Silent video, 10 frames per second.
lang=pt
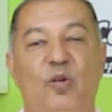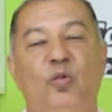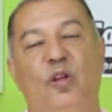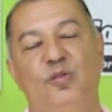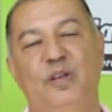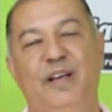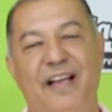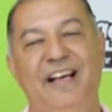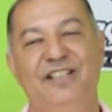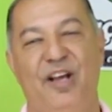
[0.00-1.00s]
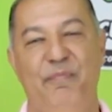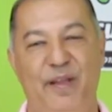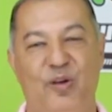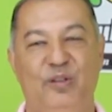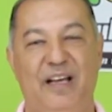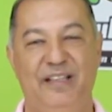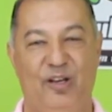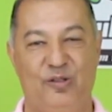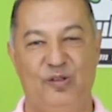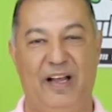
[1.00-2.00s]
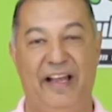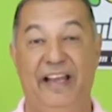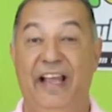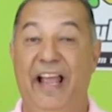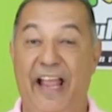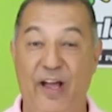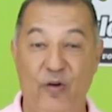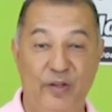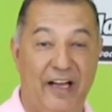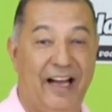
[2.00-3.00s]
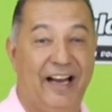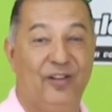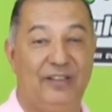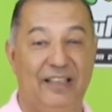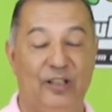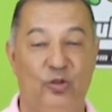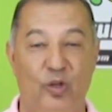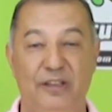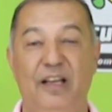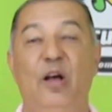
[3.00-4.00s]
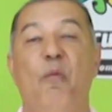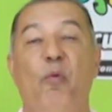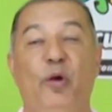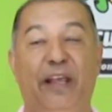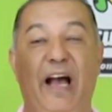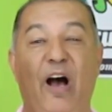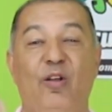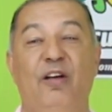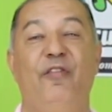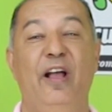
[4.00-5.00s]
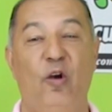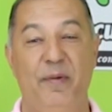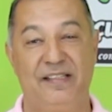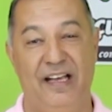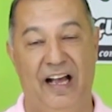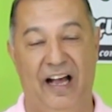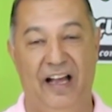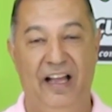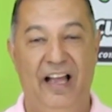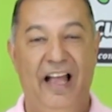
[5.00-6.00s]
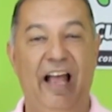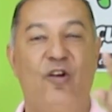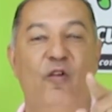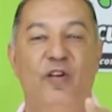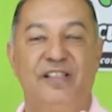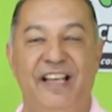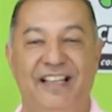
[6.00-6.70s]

com o nosso grande amigo Daniel Azulay. Reúne a garotada toda porque a aula vai começar. É com você,